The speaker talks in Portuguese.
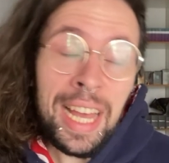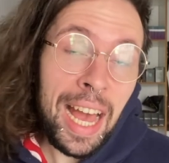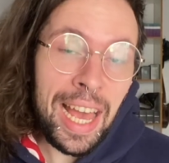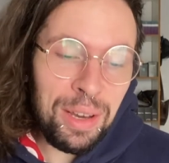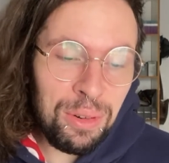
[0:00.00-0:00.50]

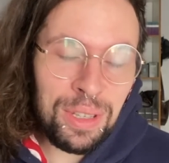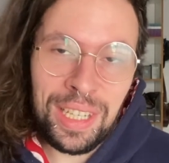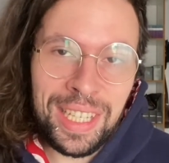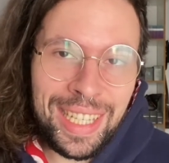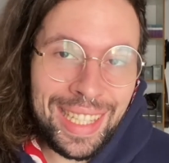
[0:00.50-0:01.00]
Aí hoje
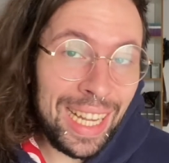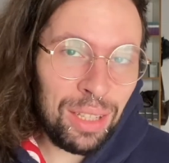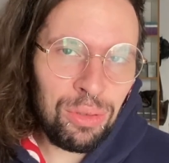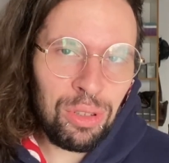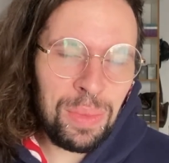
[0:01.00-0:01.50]
aqui tá
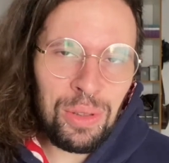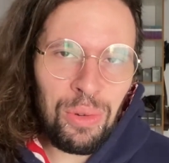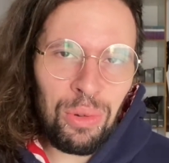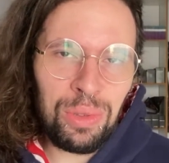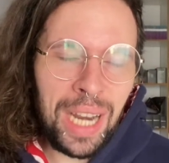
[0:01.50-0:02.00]
totalmente o
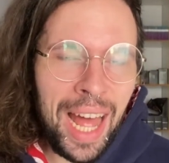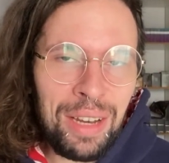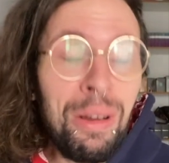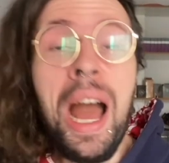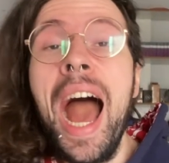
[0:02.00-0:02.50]
contrário.